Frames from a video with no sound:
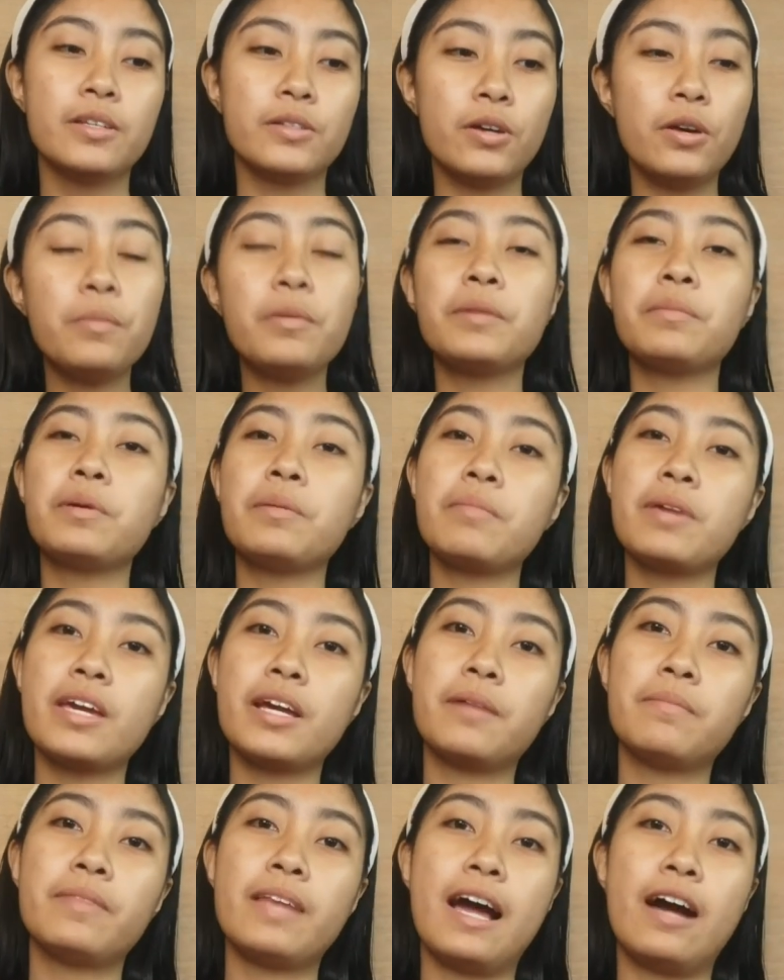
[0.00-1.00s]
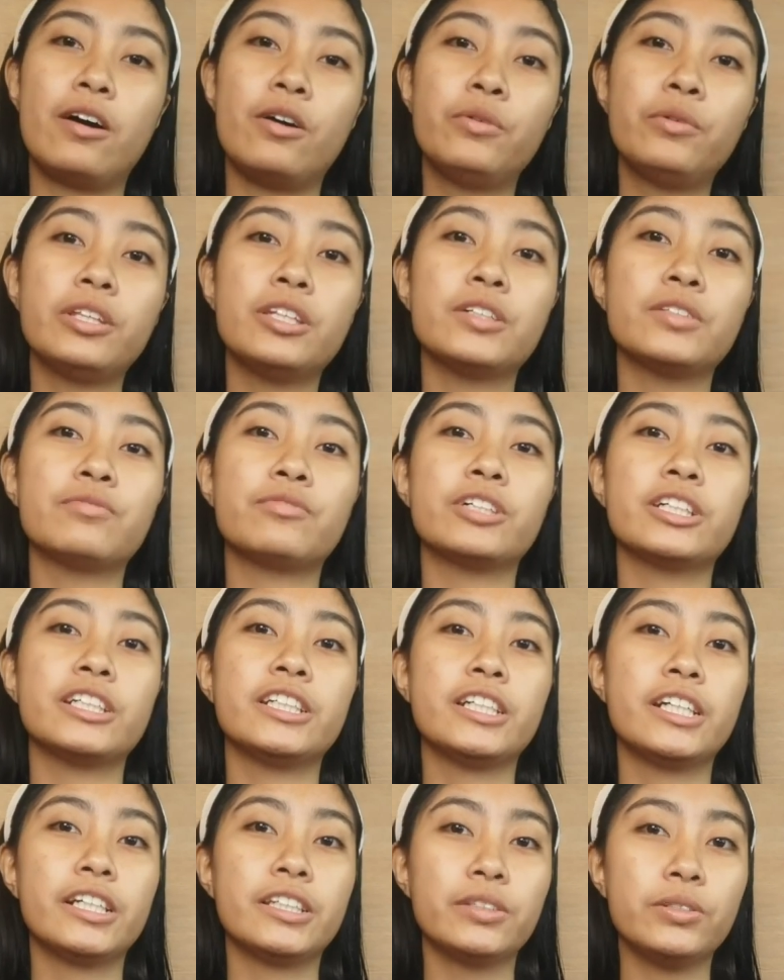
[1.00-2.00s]
So, magme-makeup na ako. Without
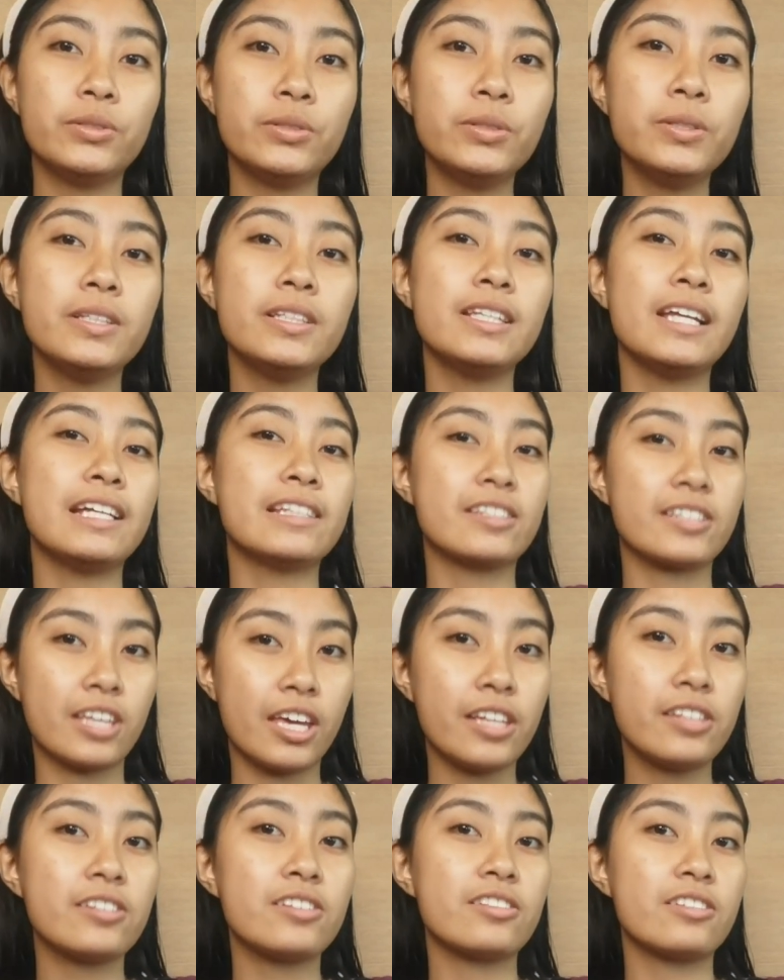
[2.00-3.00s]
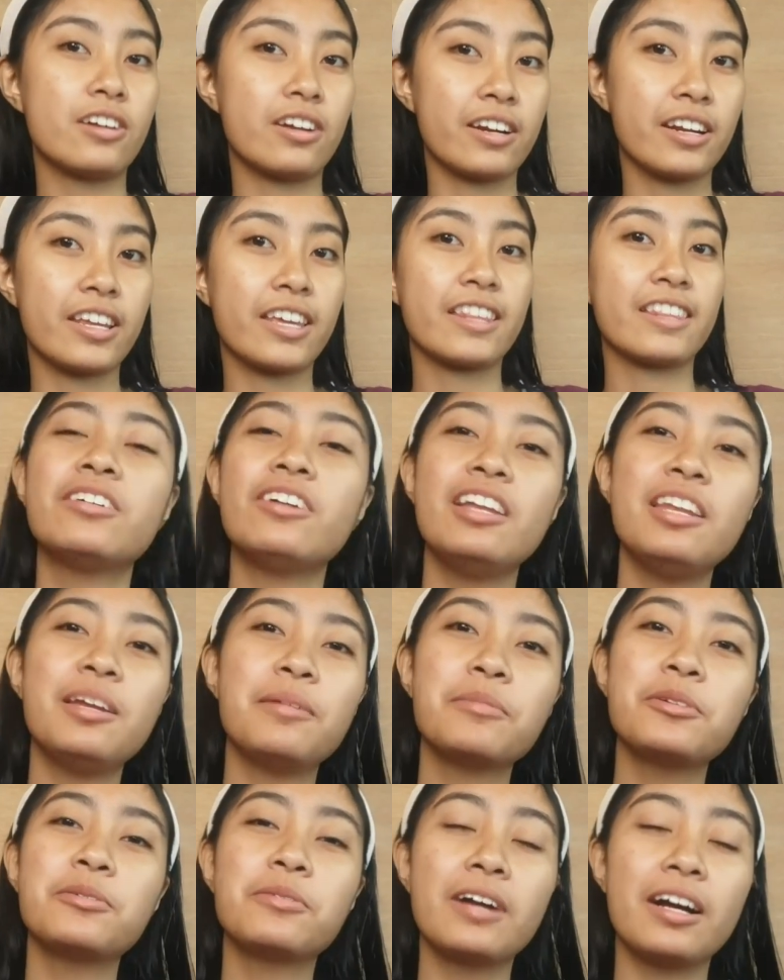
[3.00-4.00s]
further ado, let's get started. Hindi ko
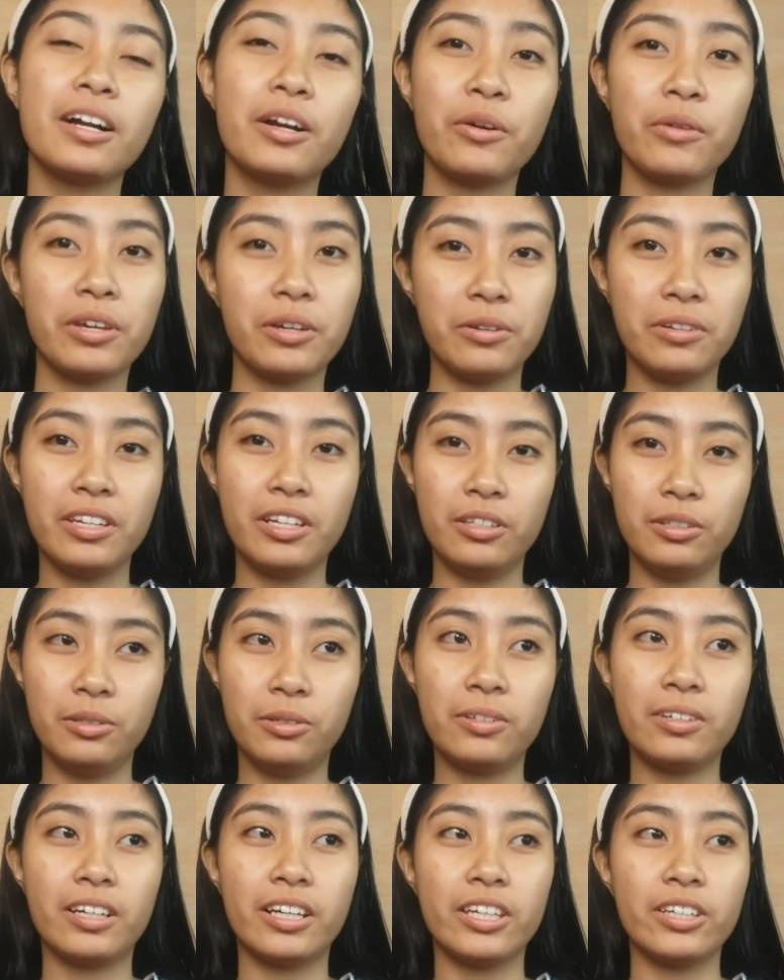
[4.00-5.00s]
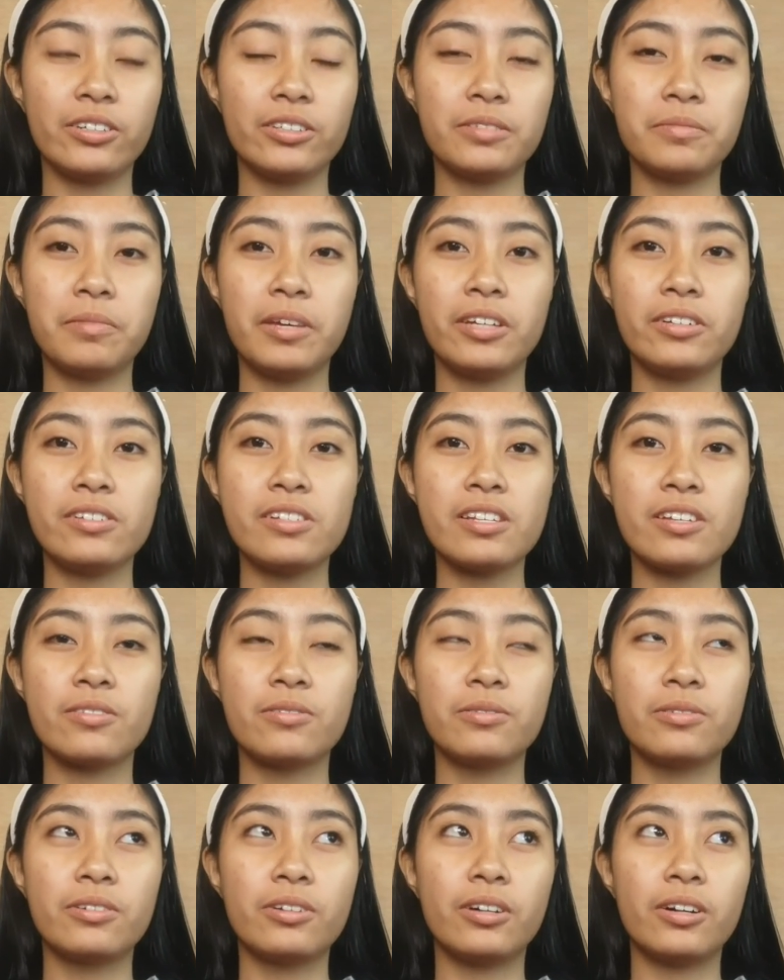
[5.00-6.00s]
alam yung gagawin ko na look ngayon, pero
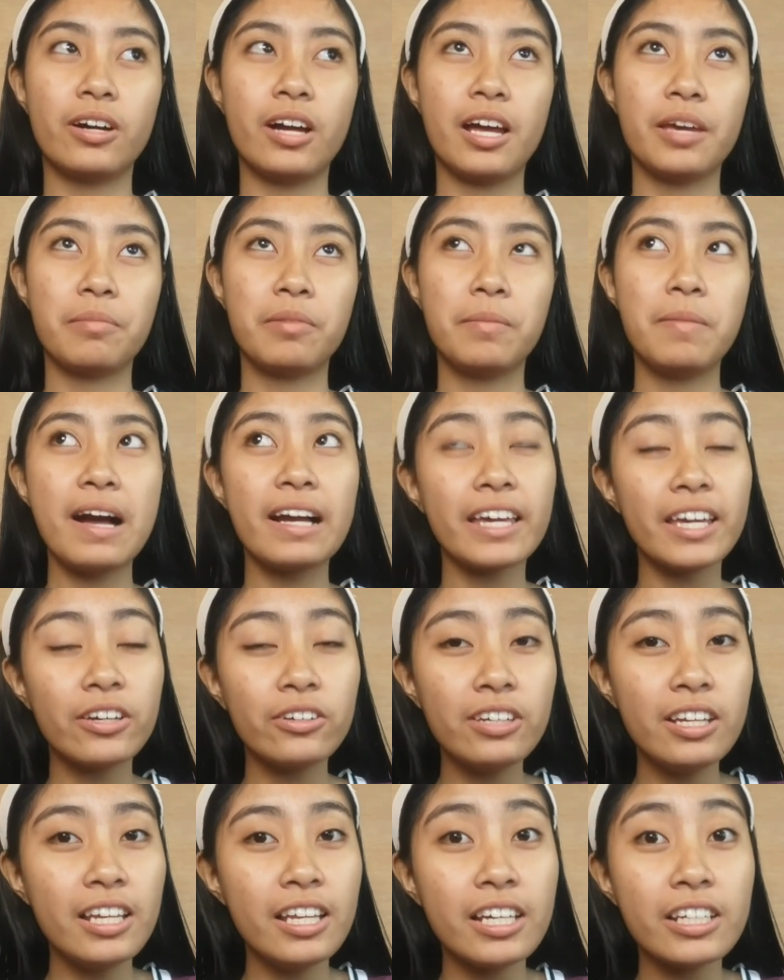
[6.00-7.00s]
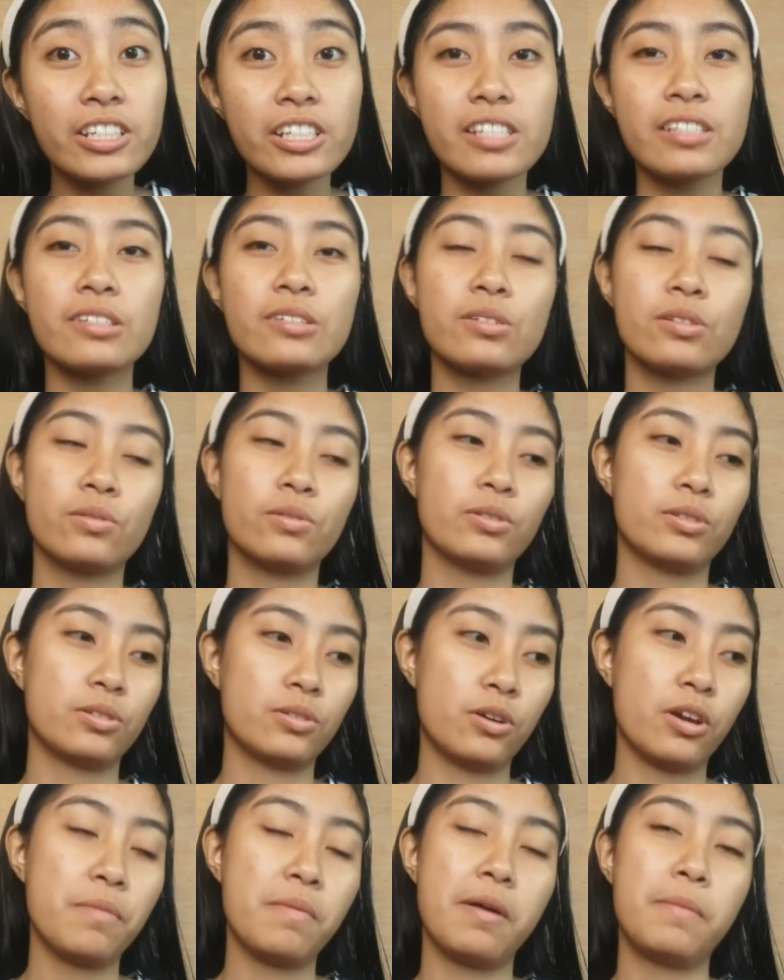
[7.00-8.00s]
siguro, ay babagay ko na lang siya sa suot
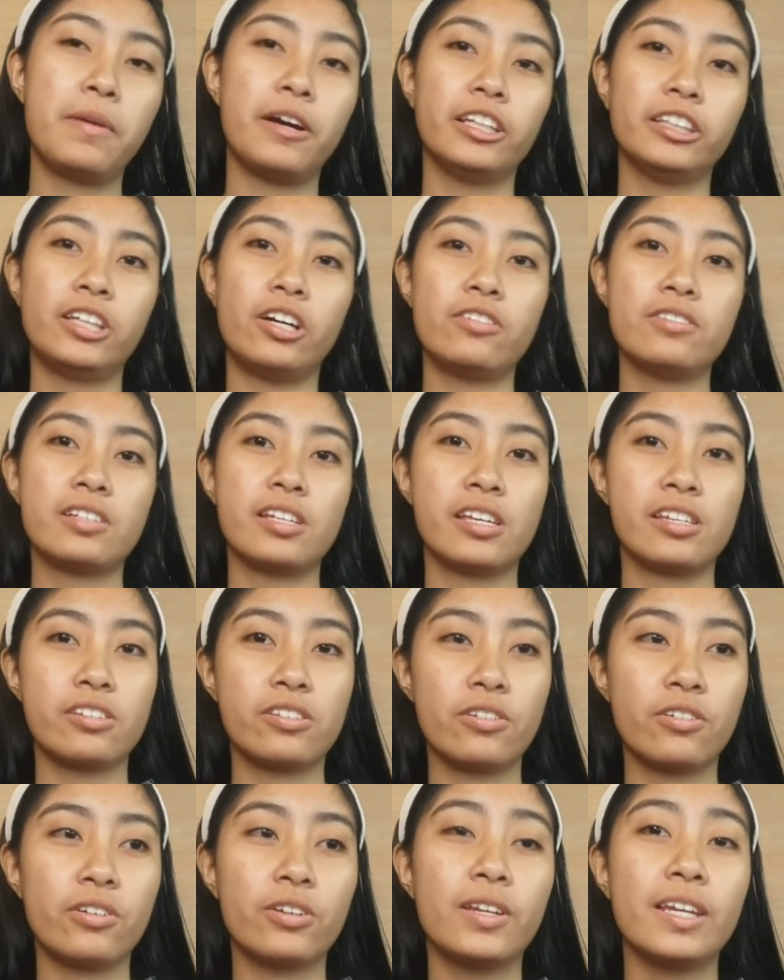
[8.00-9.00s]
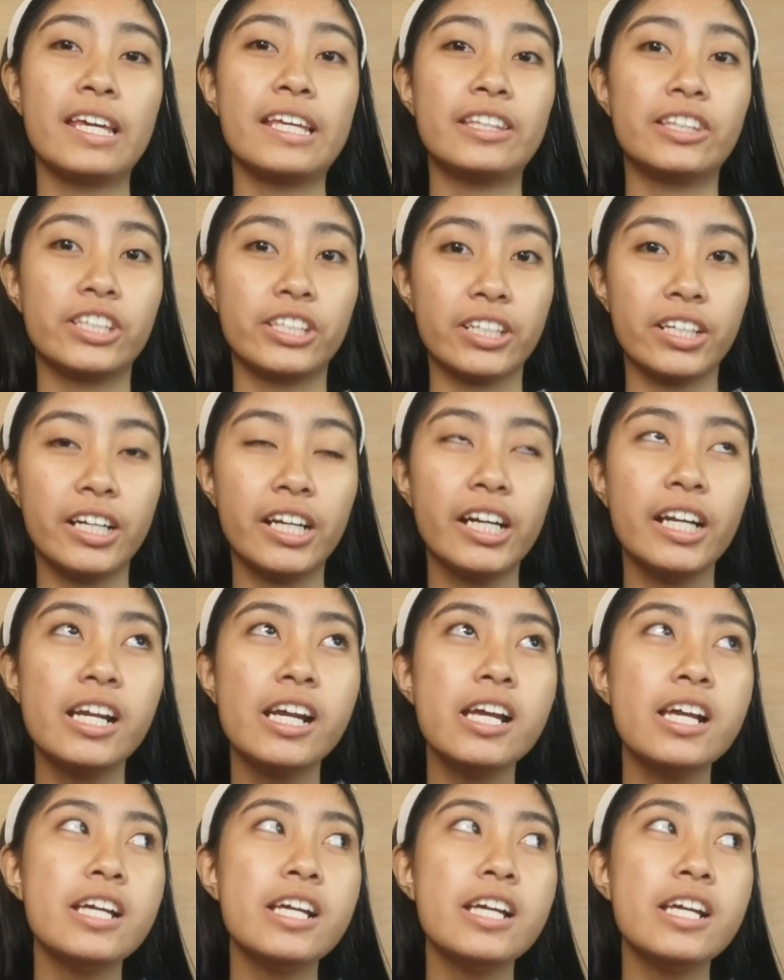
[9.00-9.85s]
ko. Ipapakita ko sa inyo later.